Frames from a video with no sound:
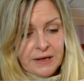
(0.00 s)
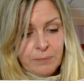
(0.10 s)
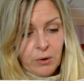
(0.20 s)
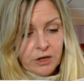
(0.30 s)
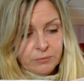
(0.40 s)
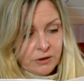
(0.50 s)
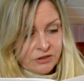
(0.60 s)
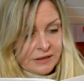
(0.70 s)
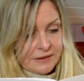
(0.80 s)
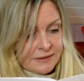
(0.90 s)
les laboratoires
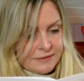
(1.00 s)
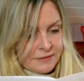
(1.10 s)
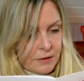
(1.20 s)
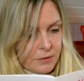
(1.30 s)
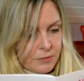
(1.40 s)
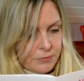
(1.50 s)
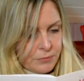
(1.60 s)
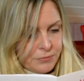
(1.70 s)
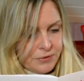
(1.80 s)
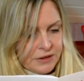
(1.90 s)
Jaldès
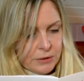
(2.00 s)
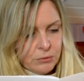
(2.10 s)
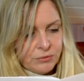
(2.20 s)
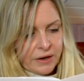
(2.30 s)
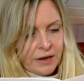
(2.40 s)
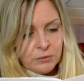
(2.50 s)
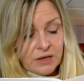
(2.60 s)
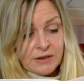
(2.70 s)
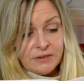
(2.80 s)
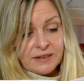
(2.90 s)
vous fait découvrir au travers de